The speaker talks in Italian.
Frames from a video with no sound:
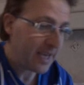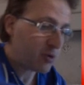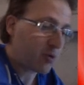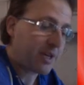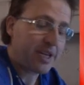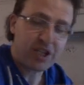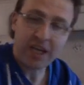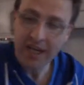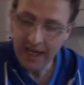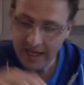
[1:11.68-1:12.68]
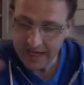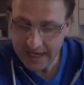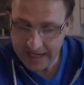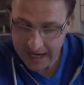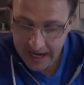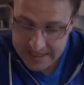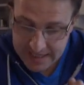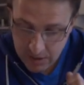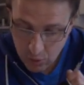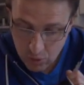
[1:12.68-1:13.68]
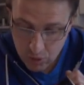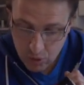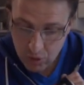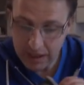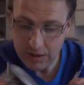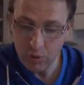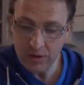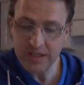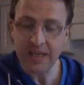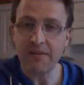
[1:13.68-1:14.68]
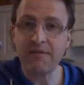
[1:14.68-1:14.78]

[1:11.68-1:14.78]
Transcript: esordisce in casa contro la Tunisia.